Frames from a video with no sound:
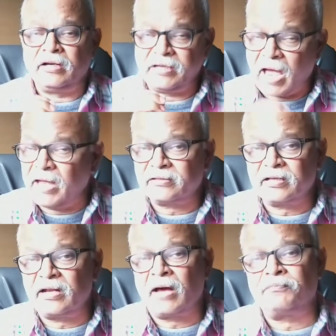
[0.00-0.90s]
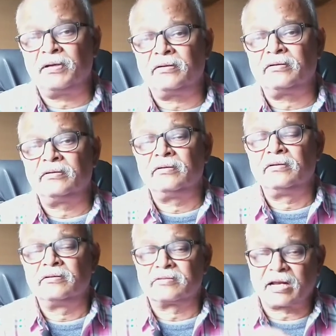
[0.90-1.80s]
रियायत के नाम पर
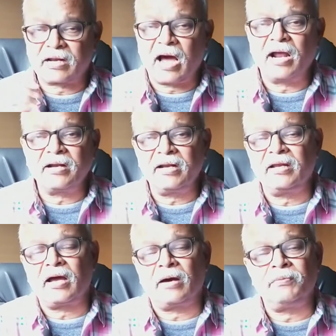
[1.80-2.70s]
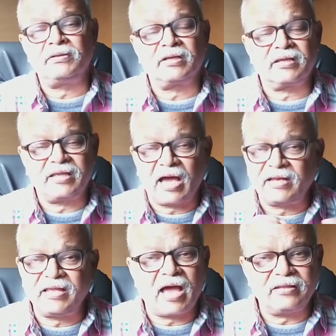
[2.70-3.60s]
सरकार ने अभी तक क्या
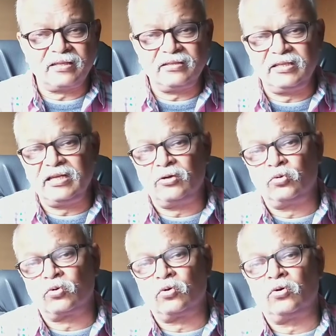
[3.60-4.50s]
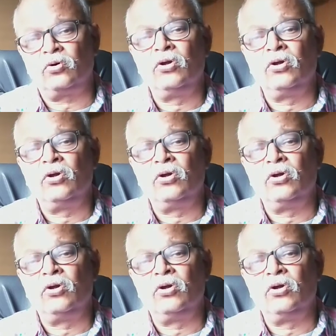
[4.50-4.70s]
रियायतें दी हैं उनको